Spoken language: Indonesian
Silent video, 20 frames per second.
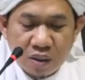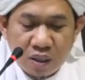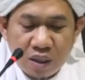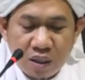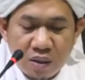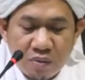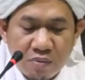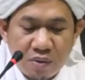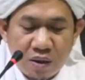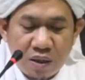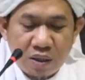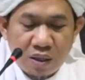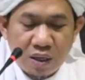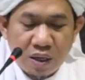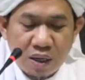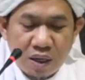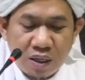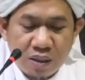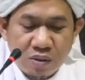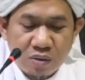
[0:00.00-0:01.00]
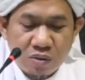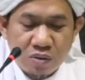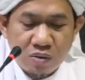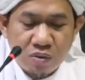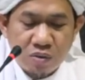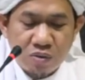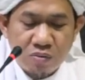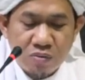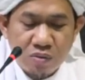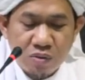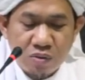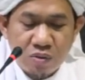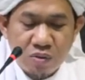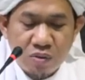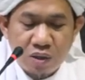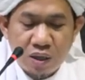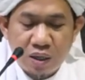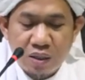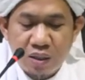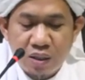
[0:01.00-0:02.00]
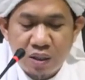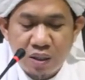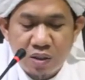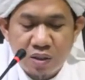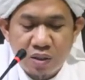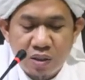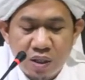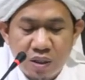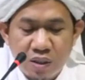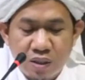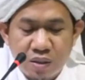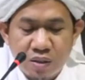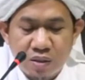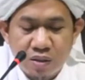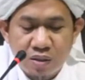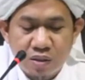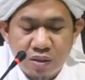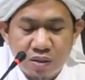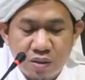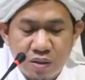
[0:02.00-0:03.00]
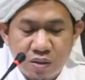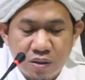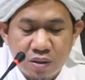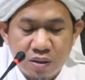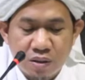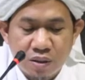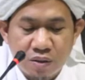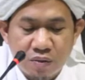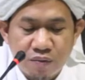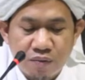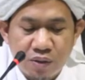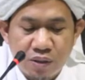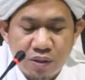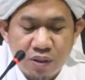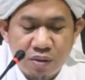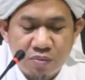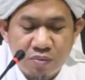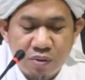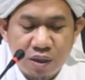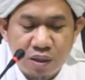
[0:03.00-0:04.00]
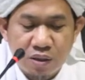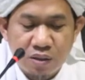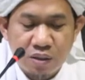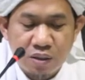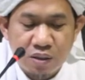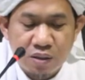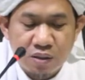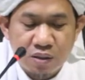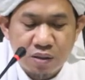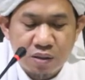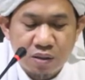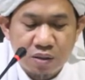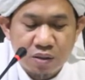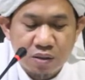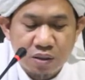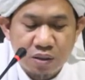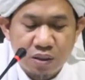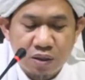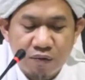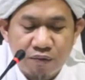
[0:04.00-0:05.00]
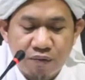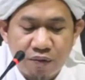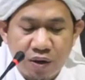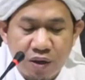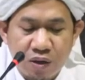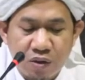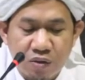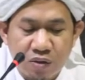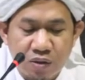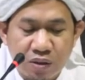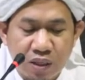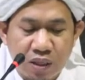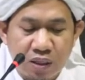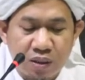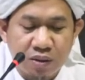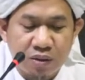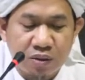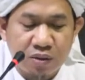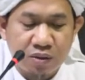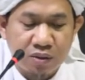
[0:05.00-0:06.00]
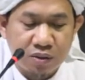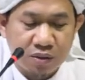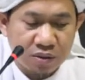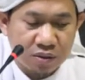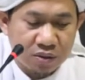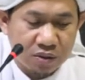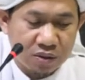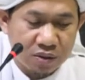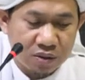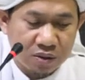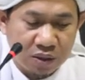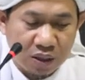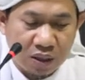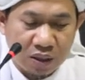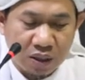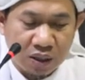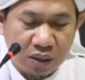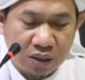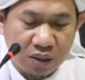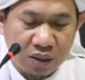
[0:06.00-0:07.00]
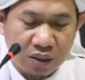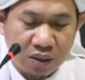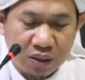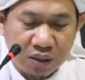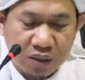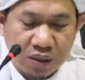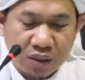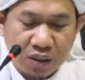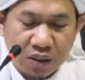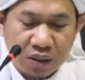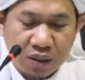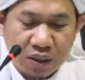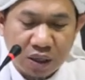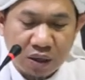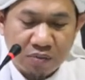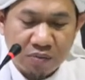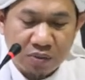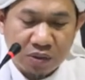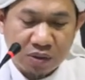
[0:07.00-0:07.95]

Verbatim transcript: In mana'athu ummuhu anil isya'i fi jama'atin syafaqatan alaihi lam